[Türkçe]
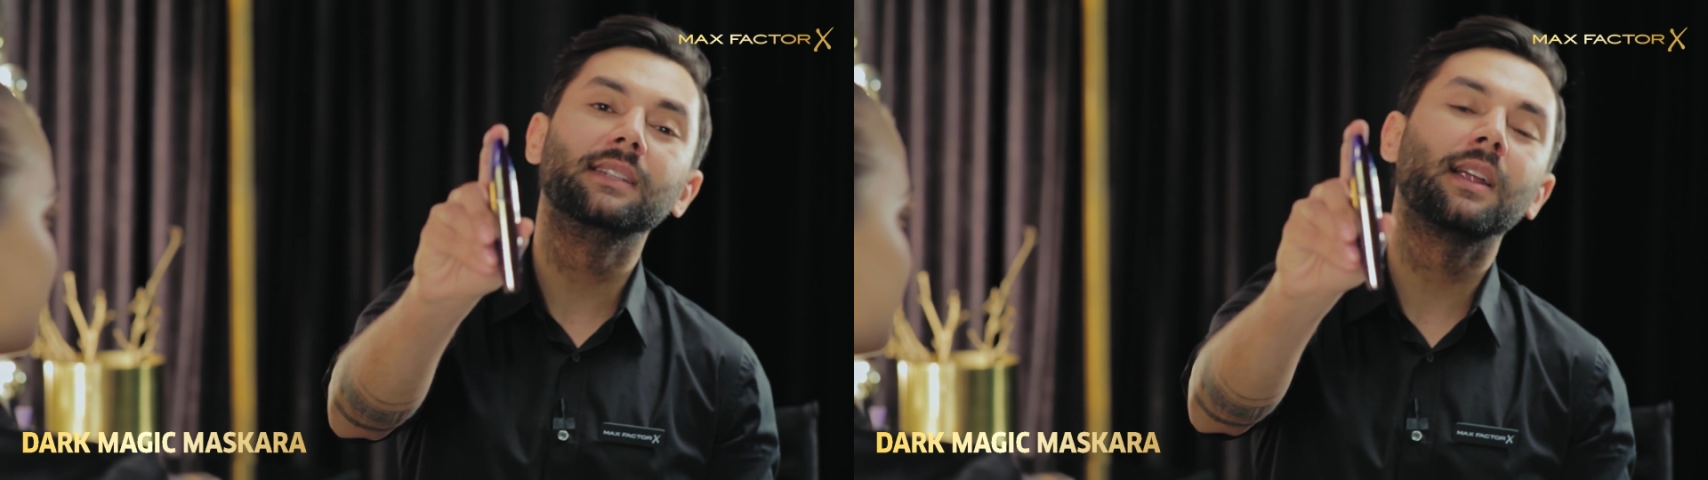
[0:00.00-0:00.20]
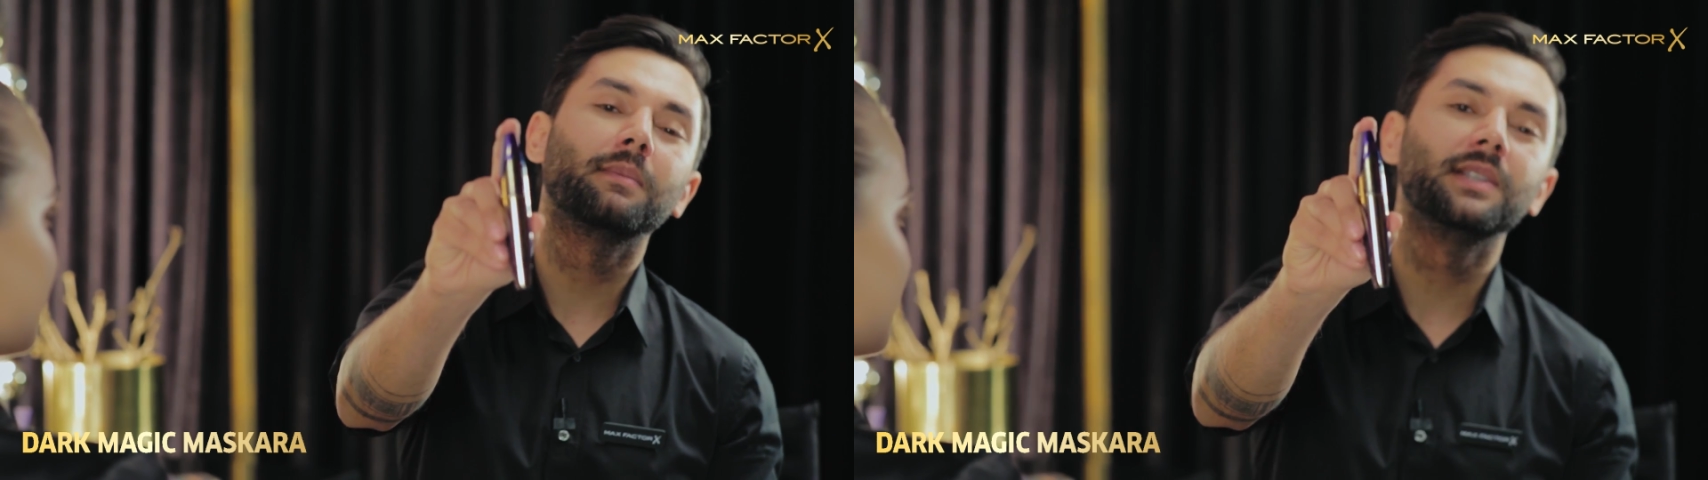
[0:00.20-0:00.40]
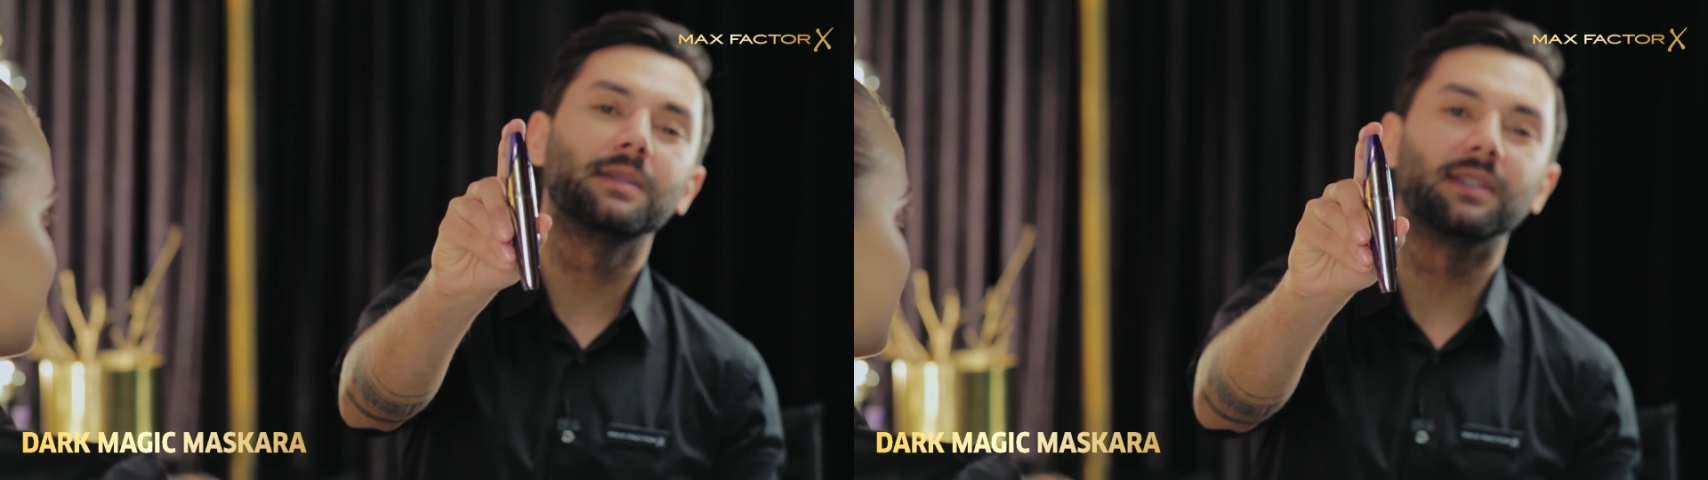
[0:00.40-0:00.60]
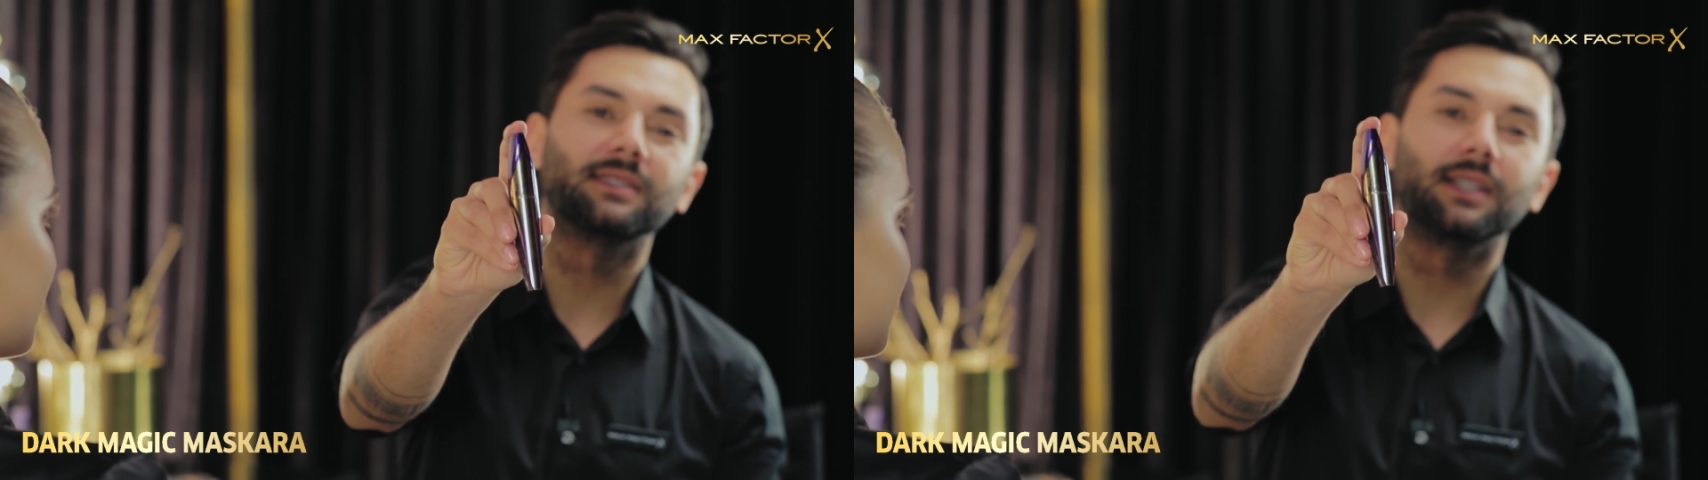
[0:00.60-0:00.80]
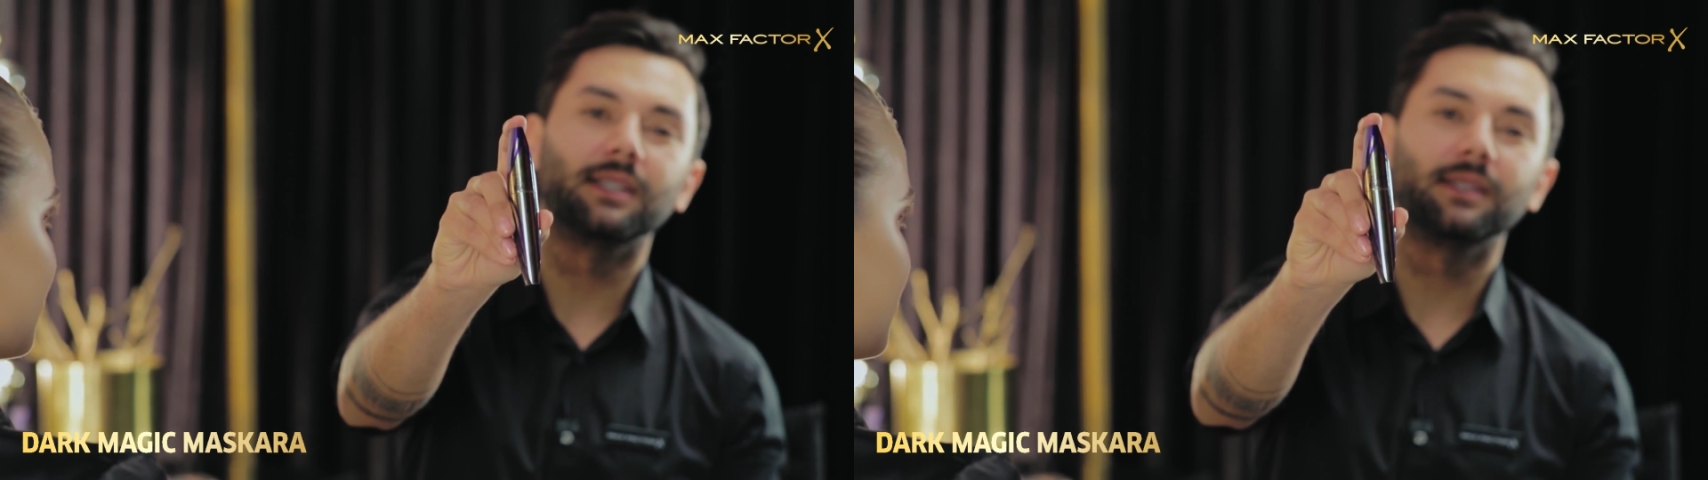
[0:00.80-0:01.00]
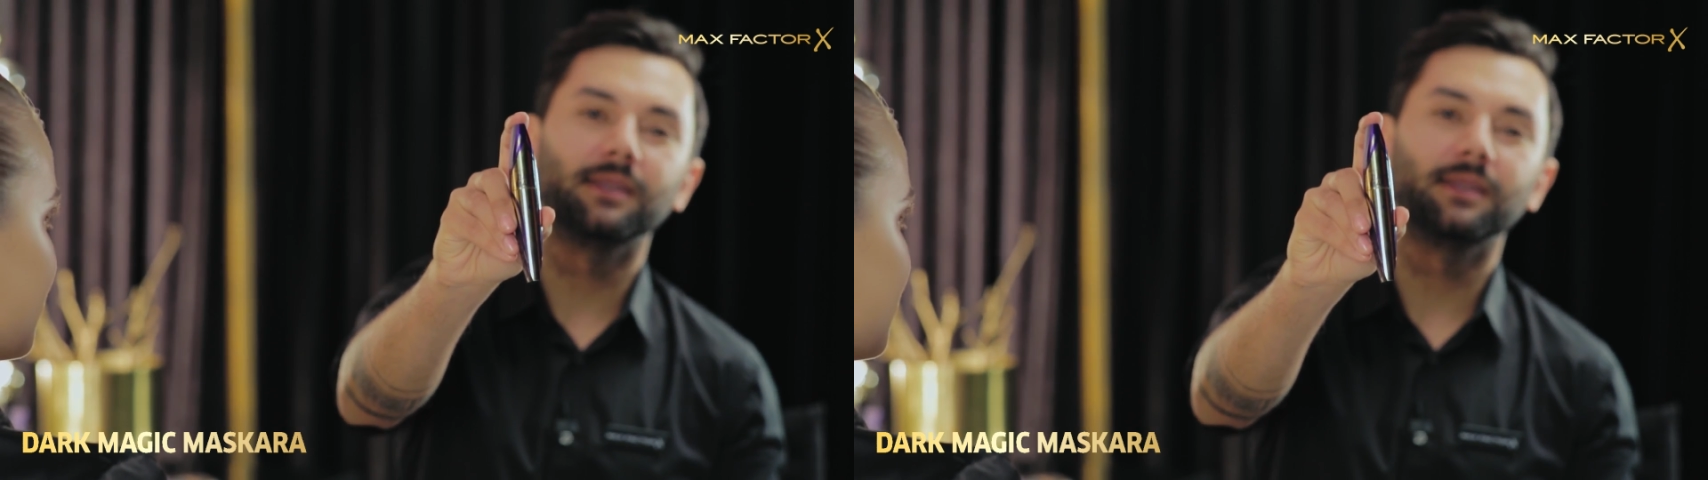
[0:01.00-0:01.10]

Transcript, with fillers: Dark Magic maskara.